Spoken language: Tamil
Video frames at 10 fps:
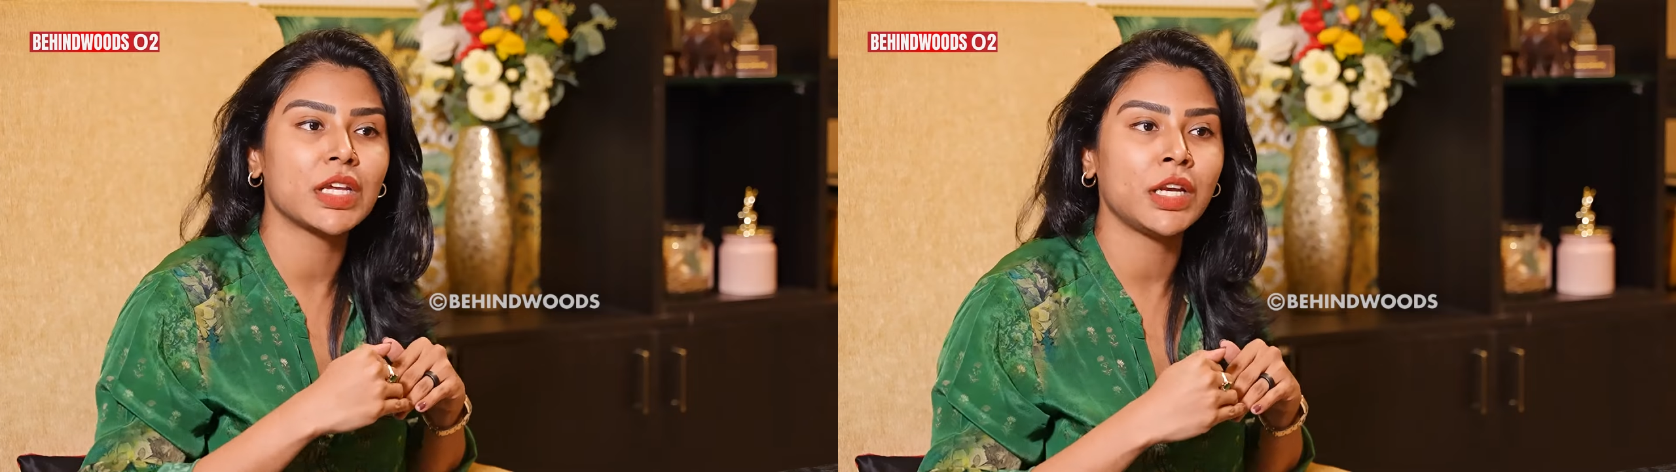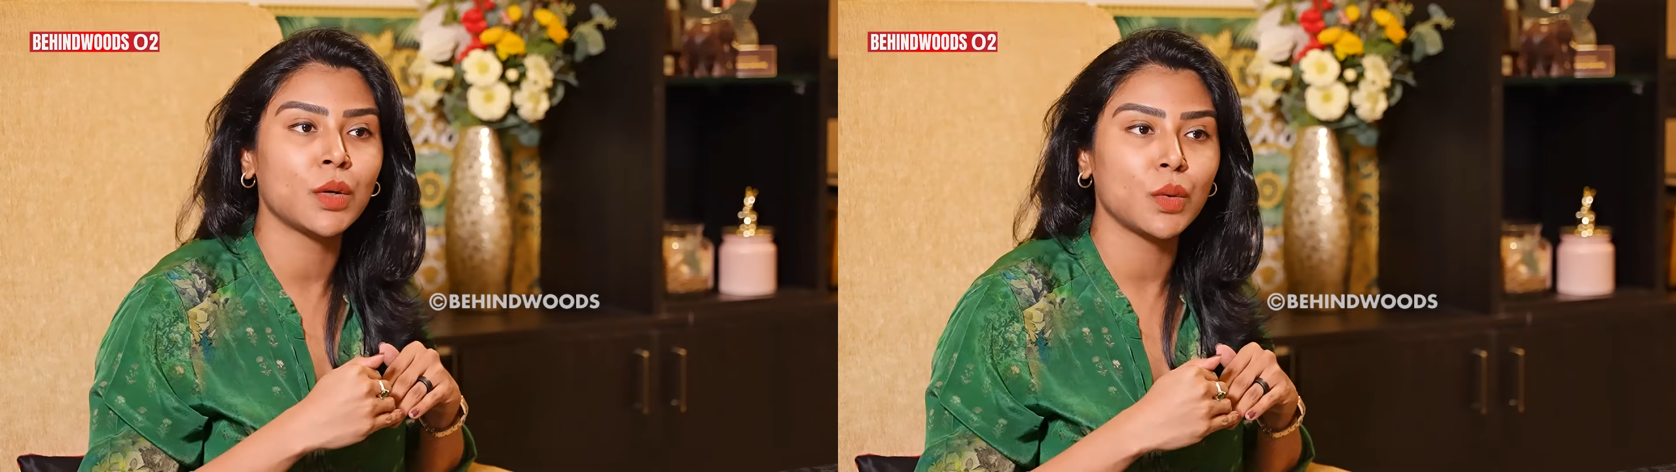
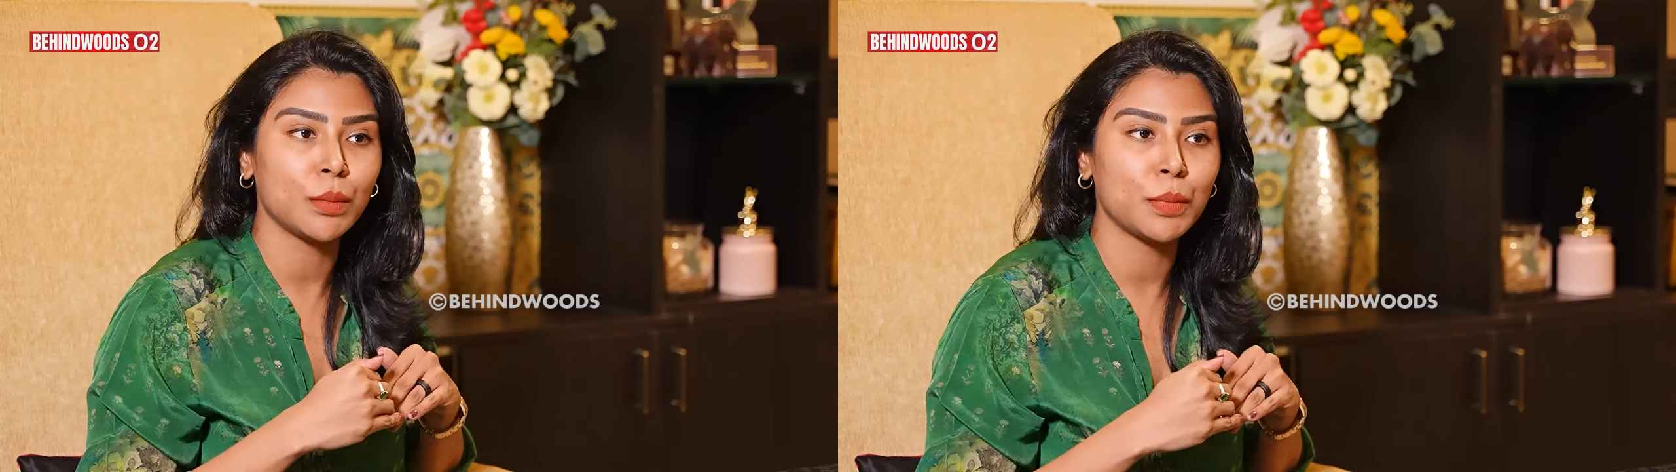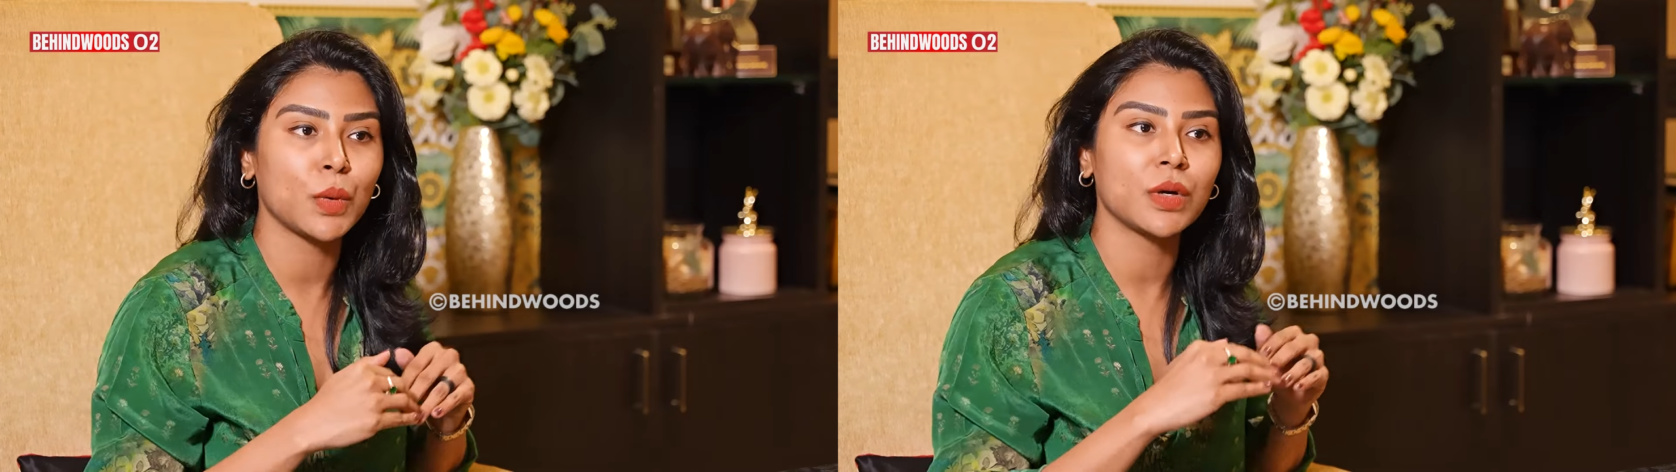
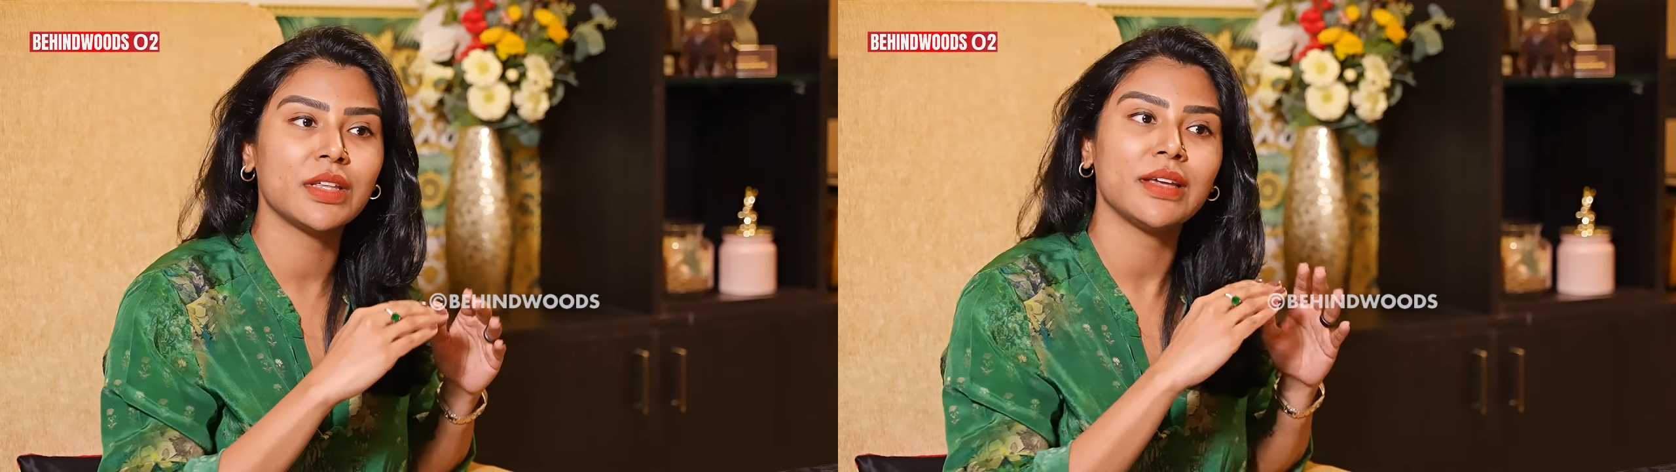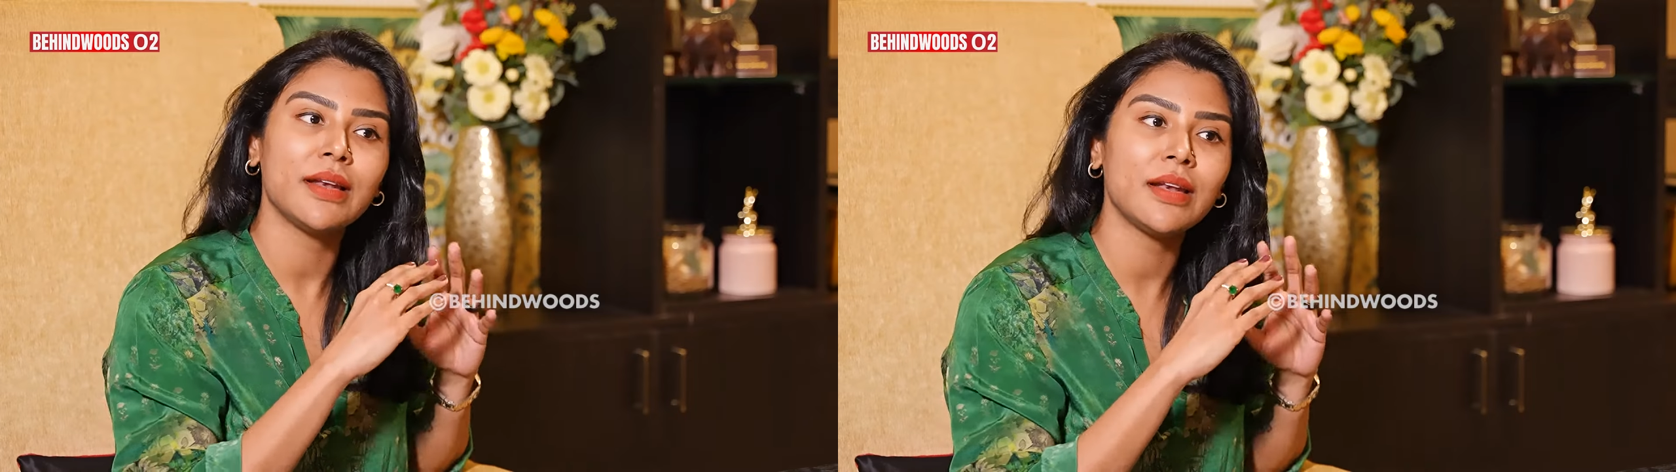ஸ்கின்னுக்குள்ளே
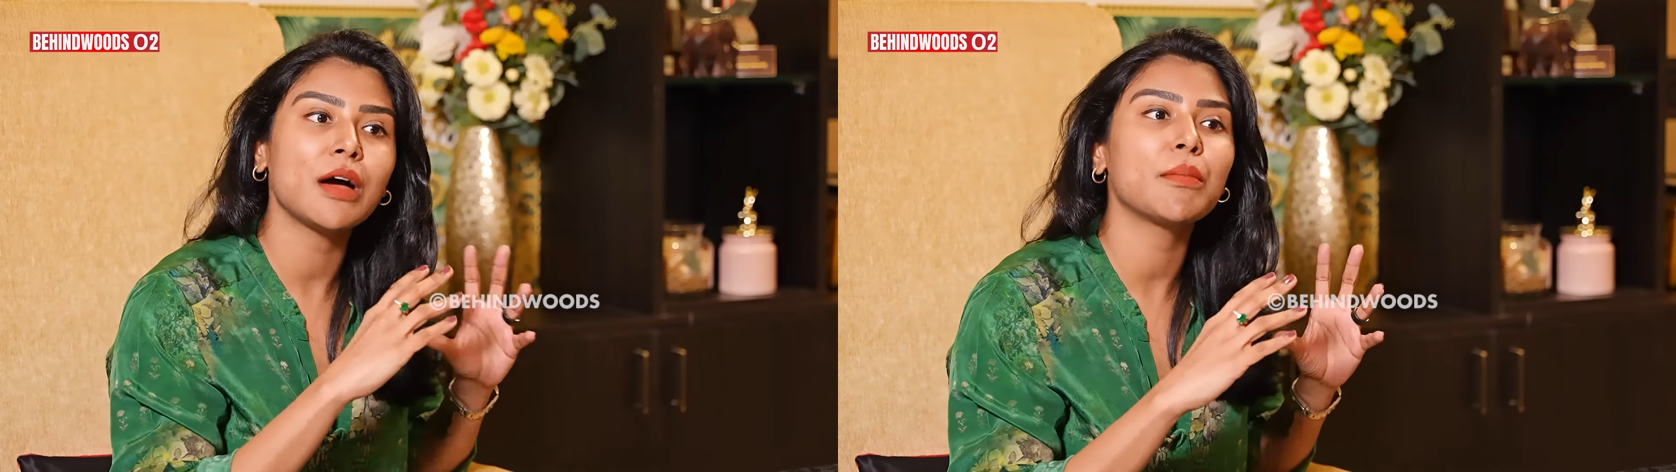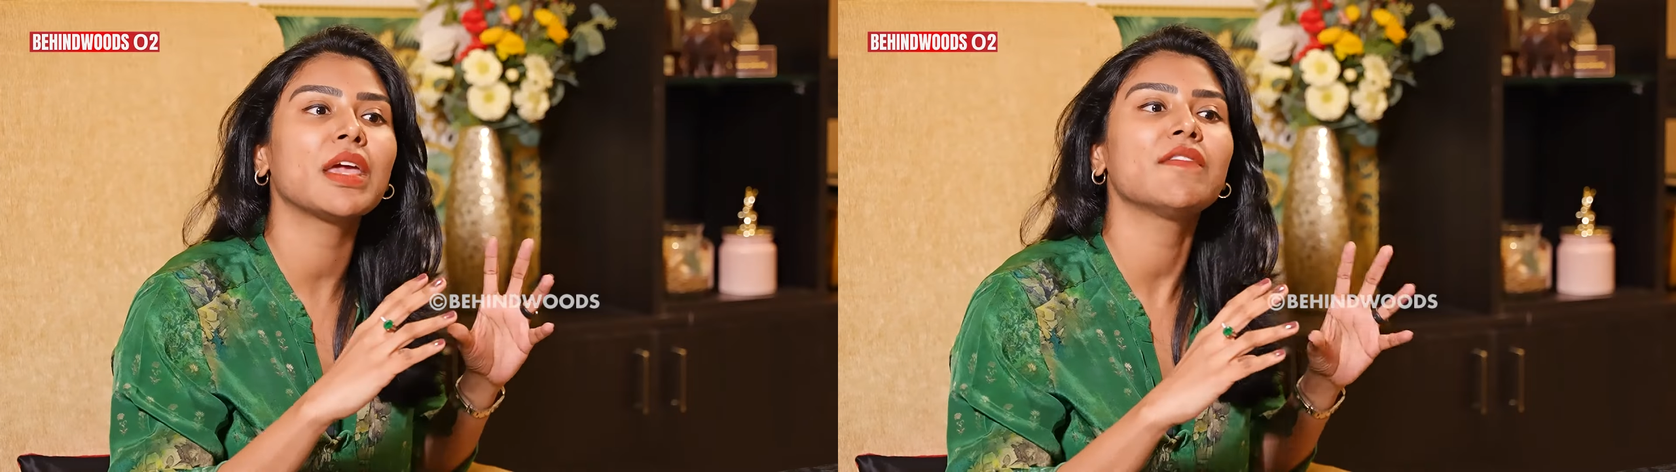போகுது
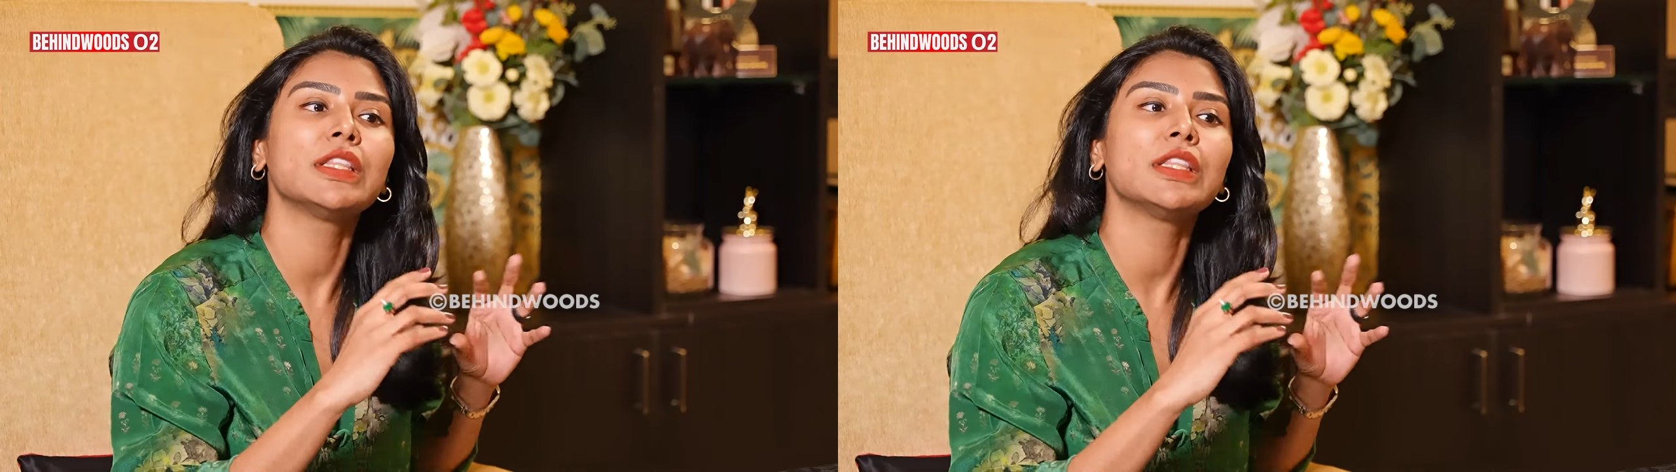எல்லாமே